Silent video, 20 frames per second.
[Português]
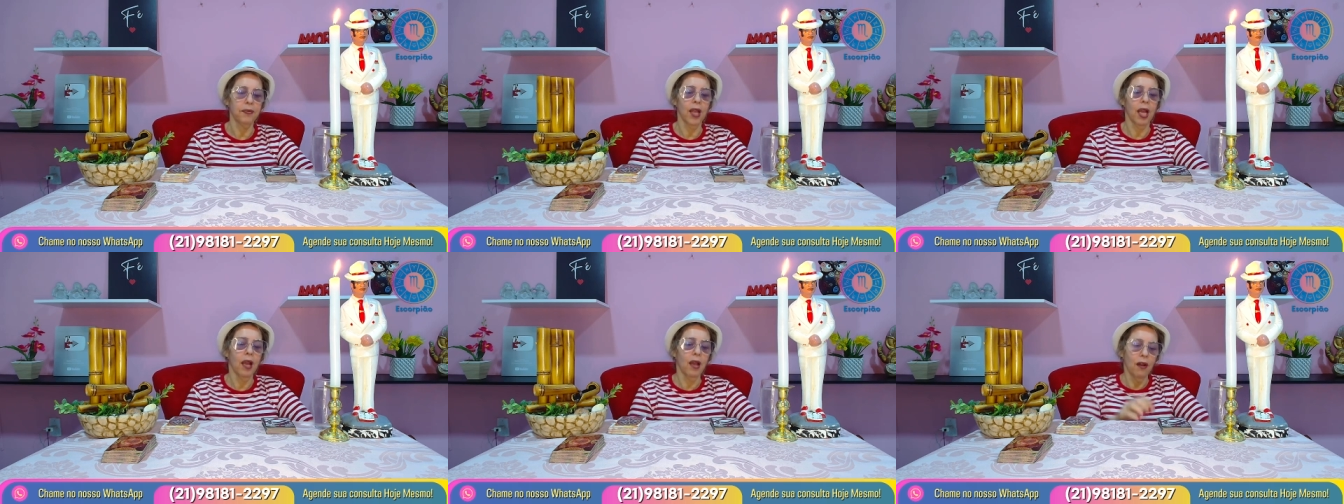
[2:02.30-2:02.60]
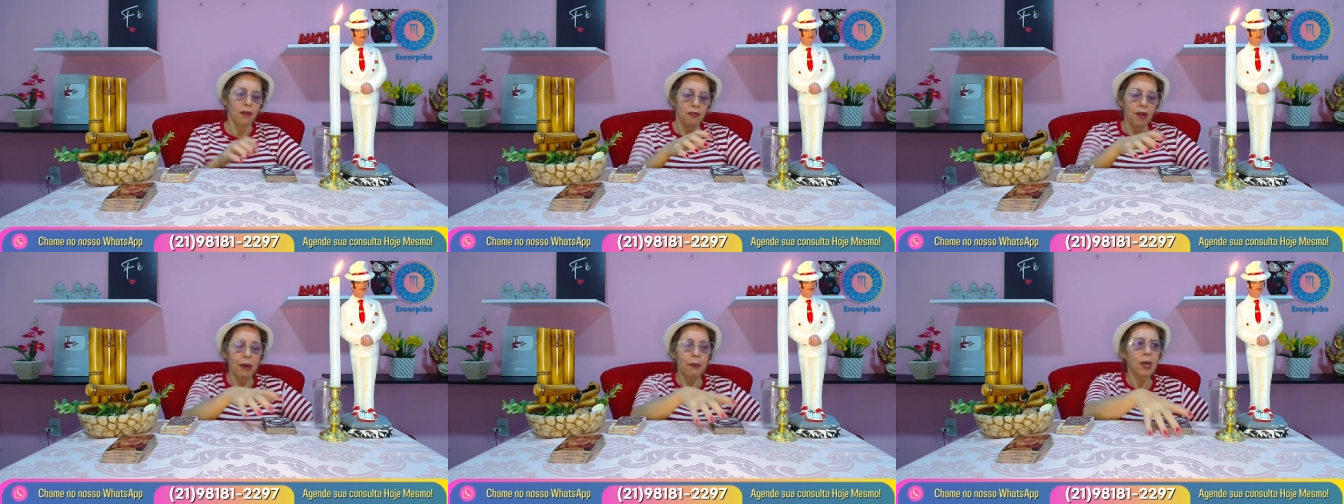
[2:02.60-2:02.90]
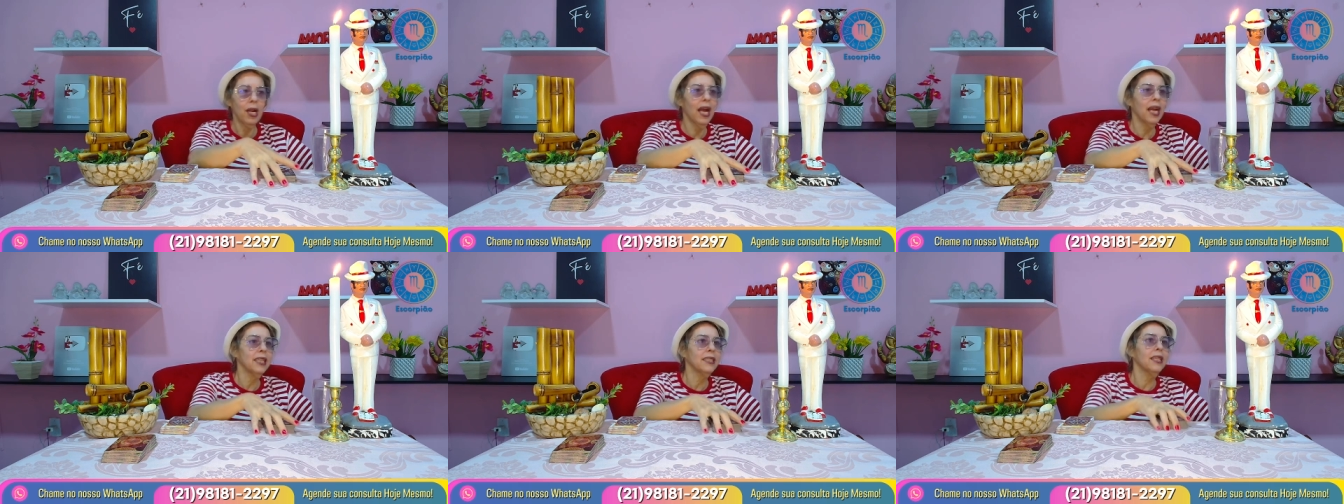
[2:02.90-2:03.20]
Vamos
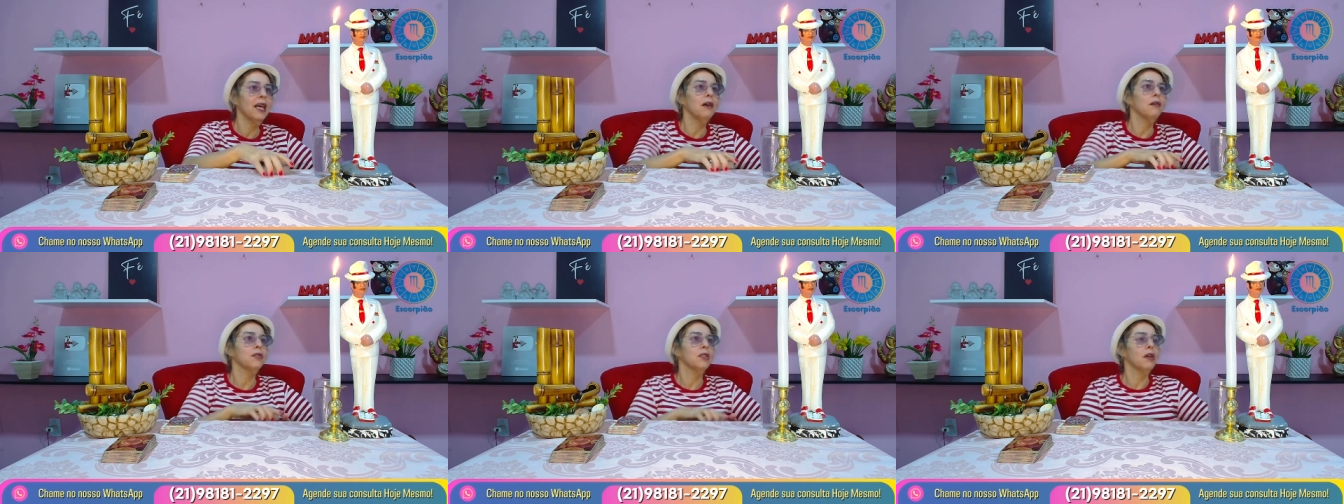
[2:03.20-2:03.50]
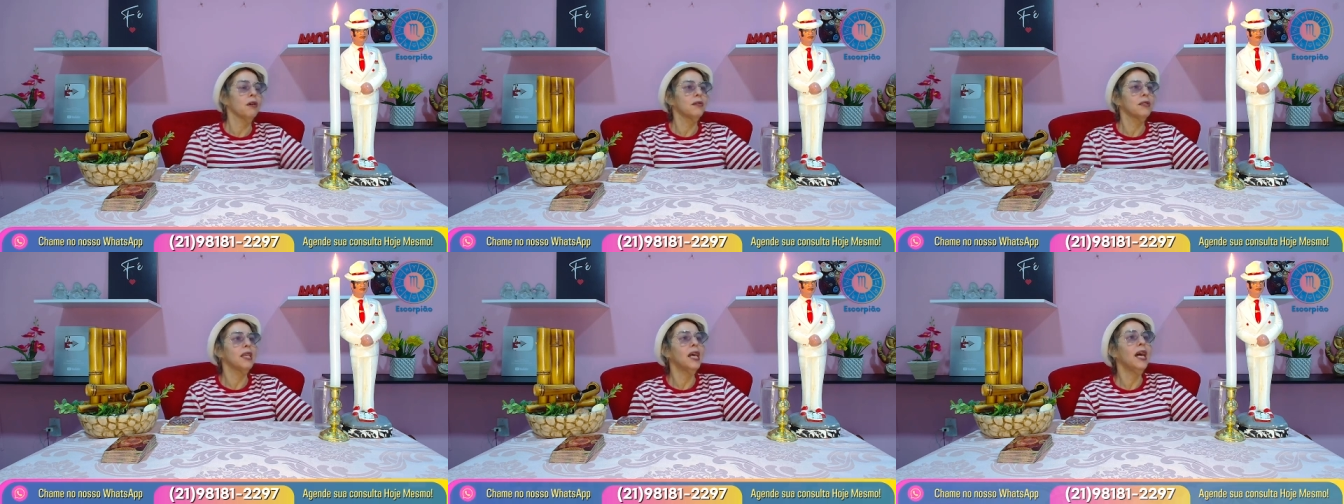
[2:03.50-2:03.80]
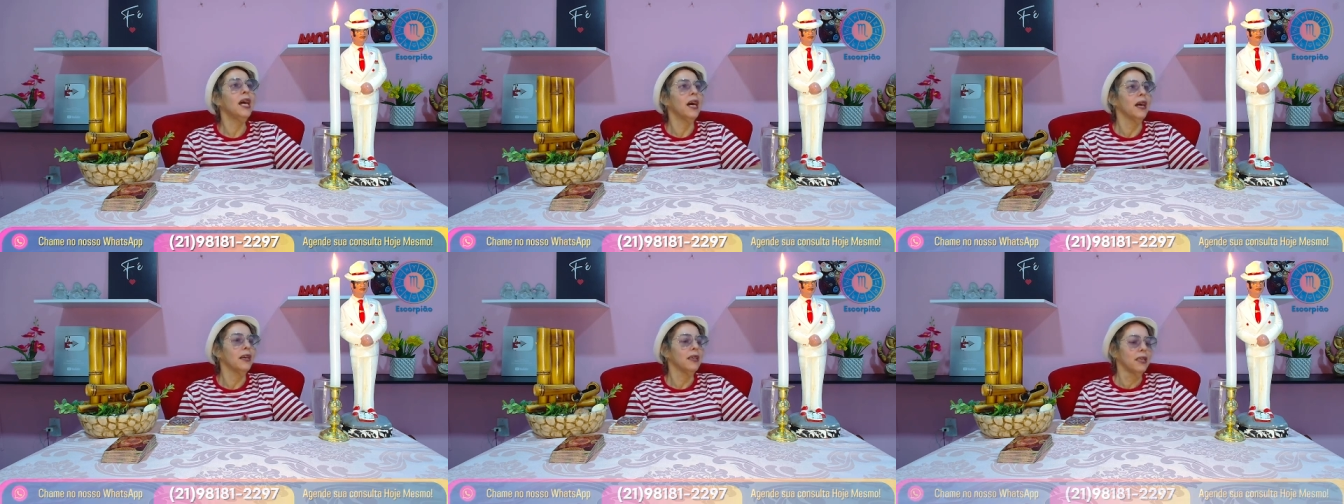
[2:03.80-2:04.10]
lá então, seu
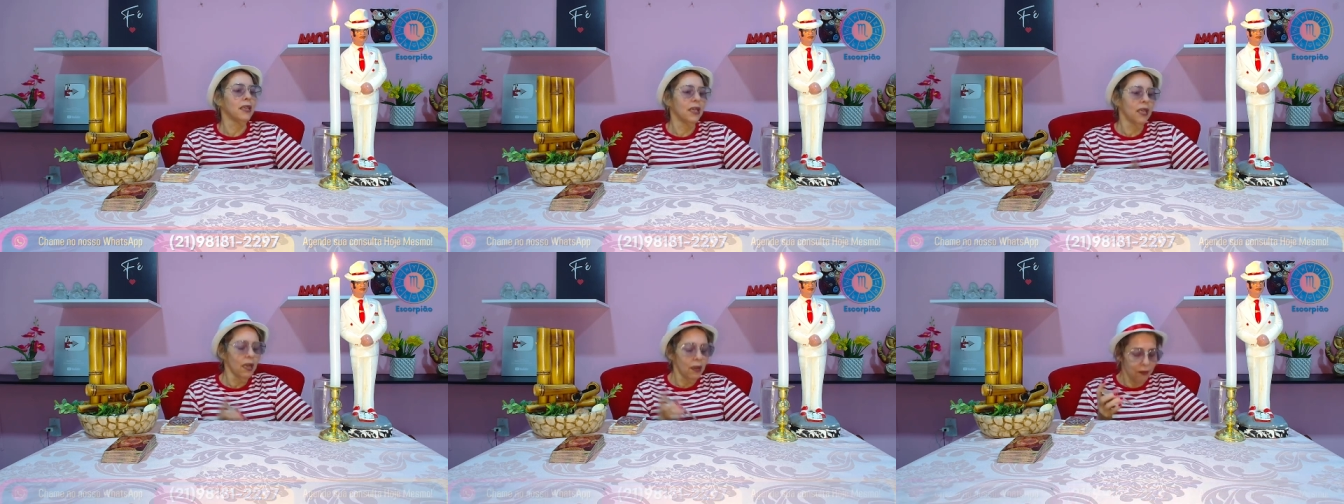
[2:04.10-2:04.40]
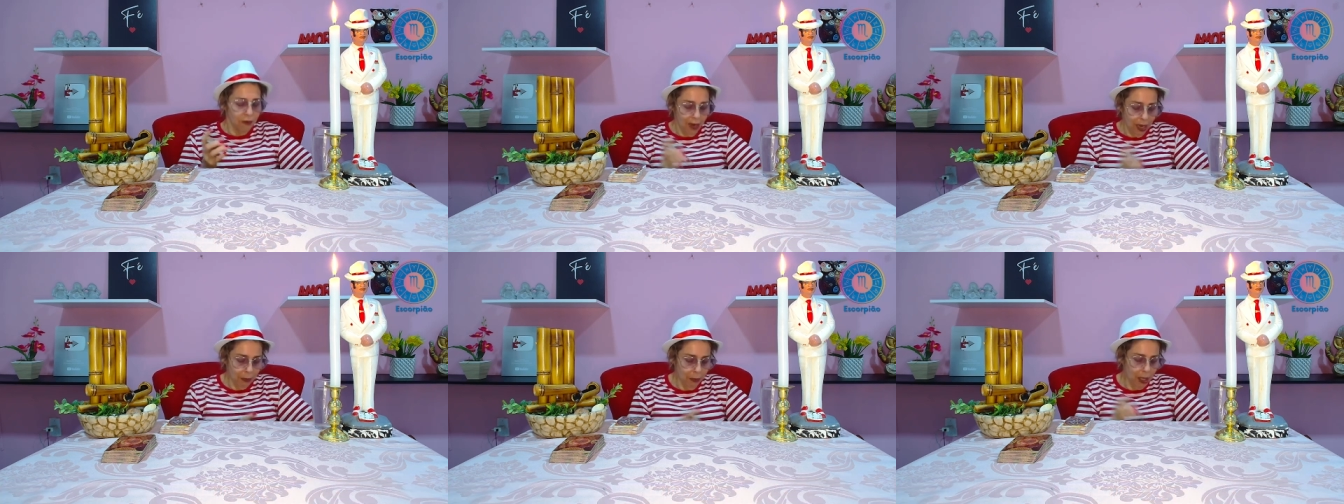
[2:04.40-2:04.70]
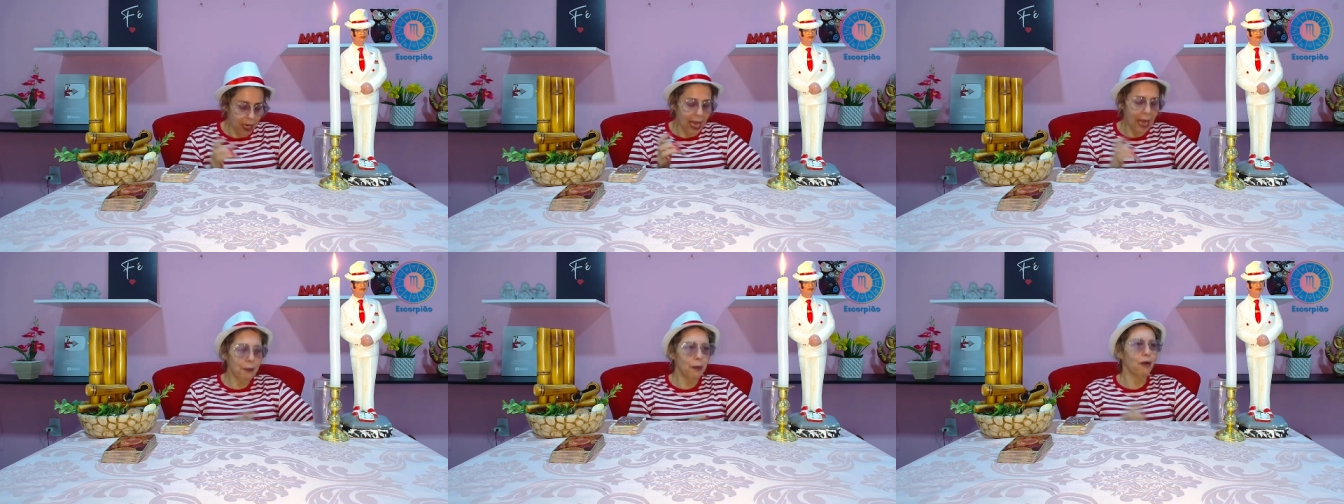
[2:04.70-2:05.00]
Zé? Vamos
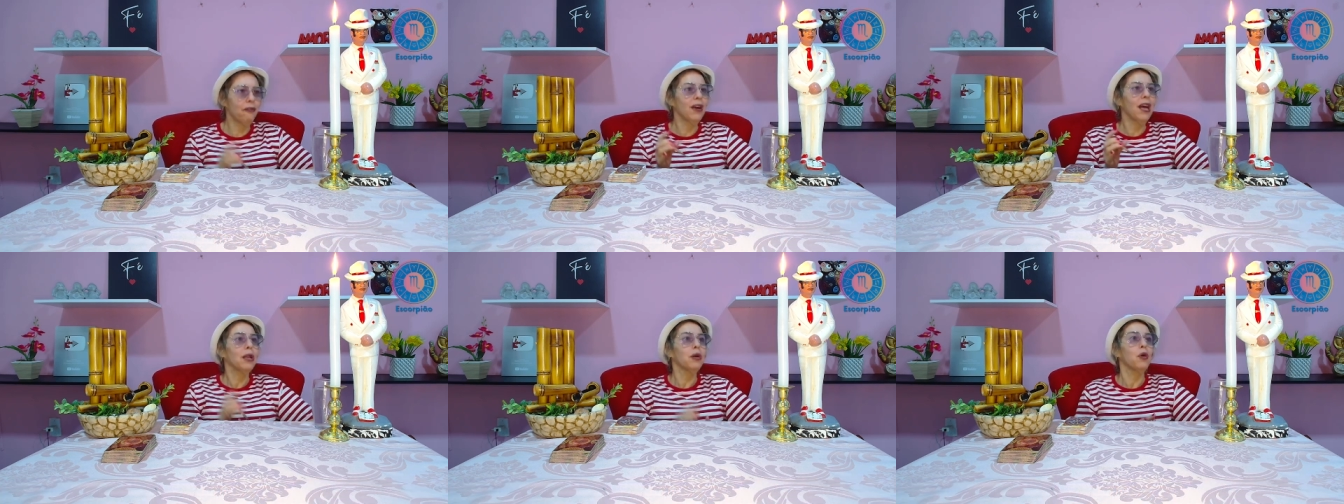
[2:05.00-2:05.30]
lá, meu velho.